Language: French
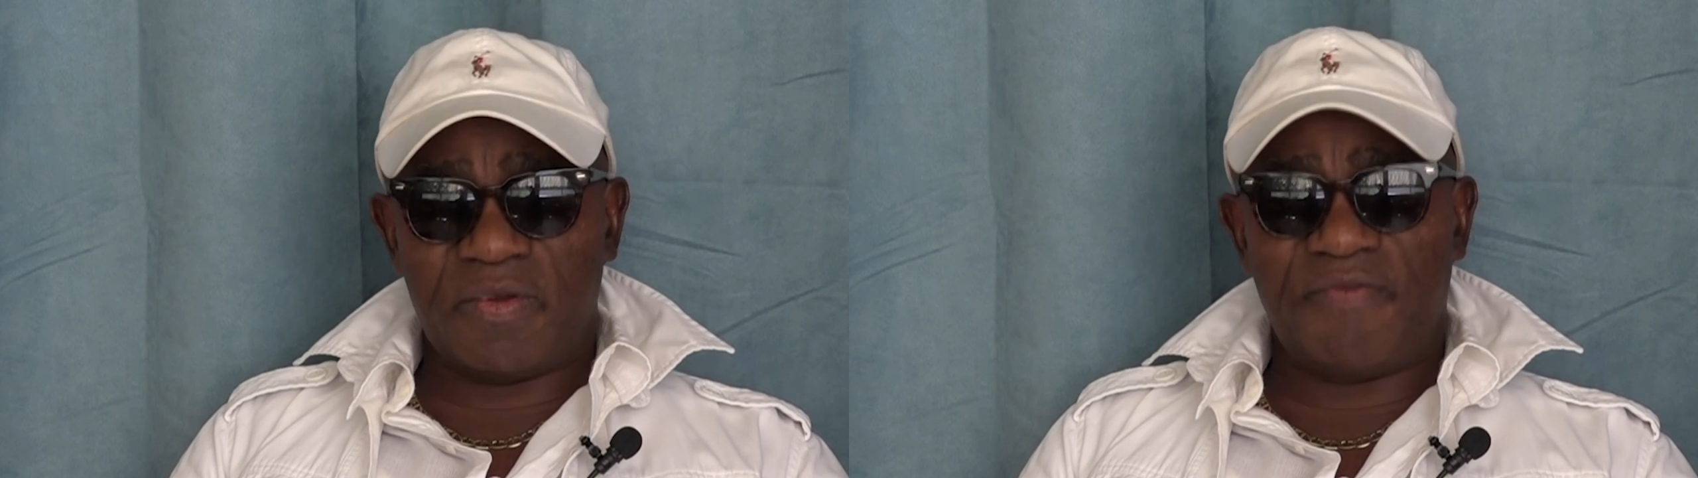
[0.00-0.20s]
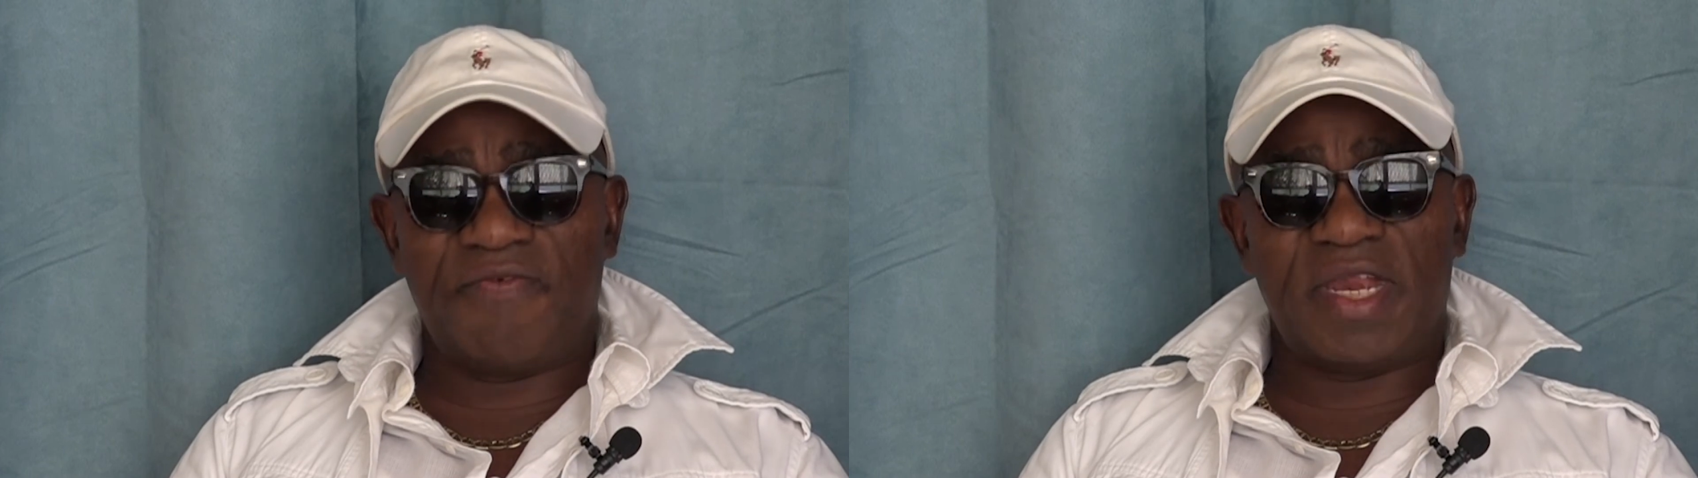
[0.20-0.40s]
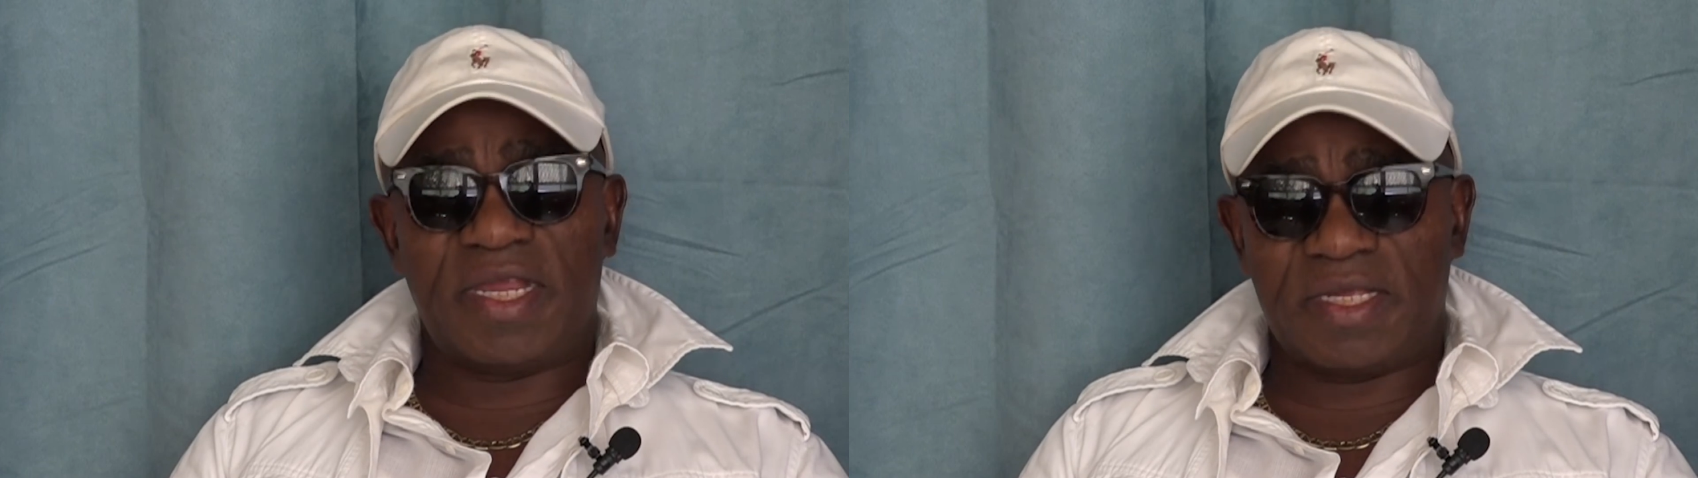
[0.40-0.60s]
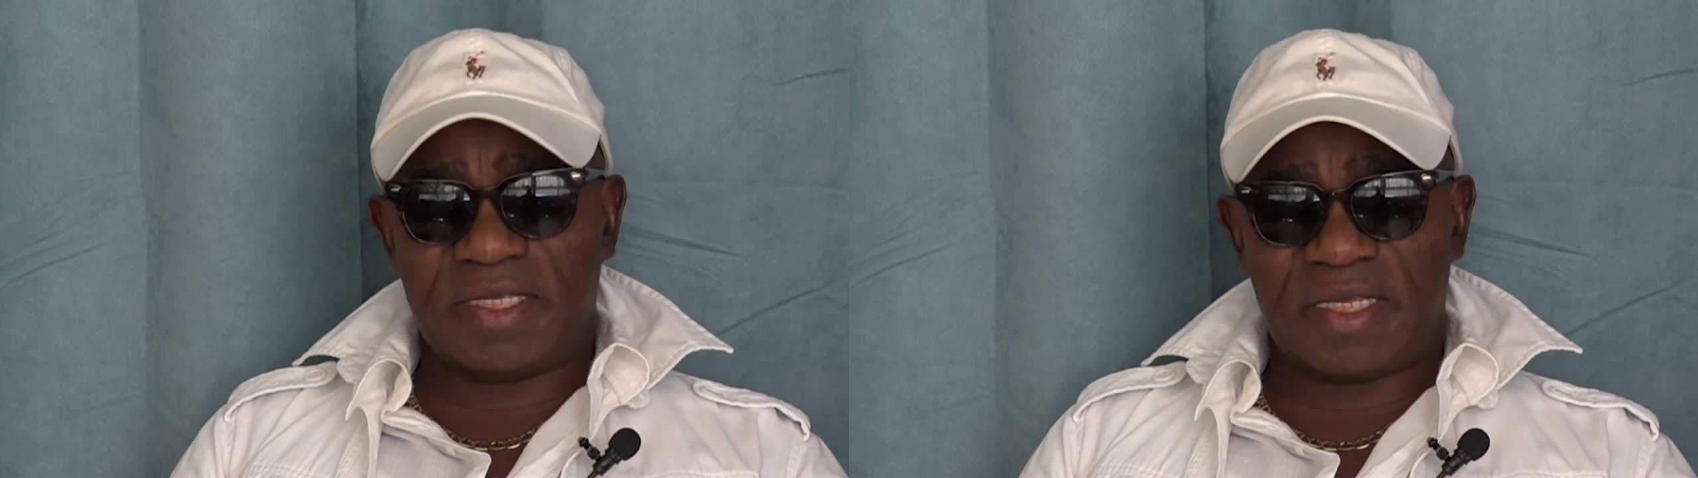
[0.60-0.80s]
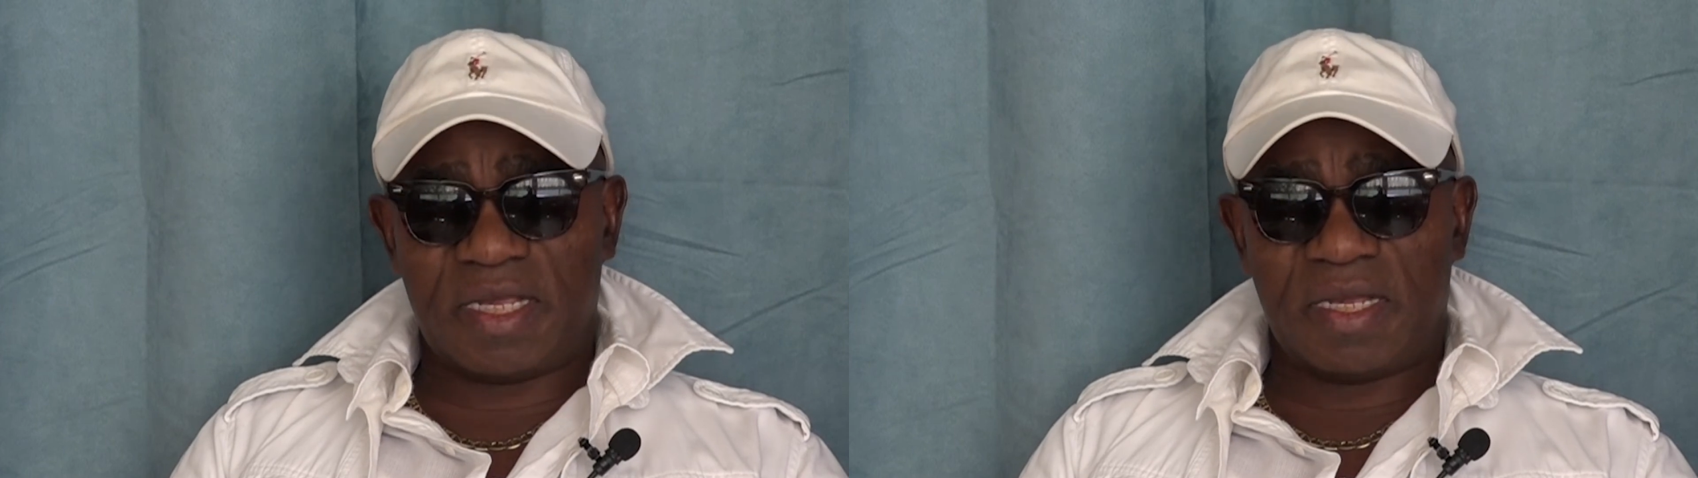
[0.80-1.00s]
eu
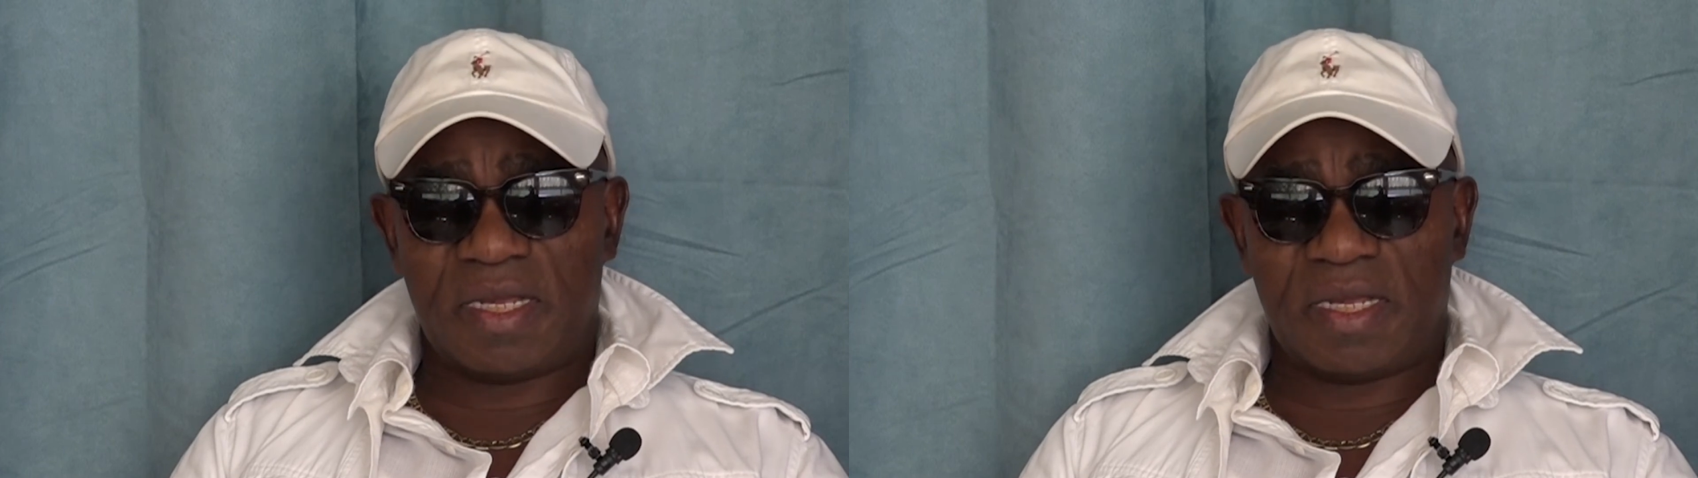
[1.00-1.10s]
Félix.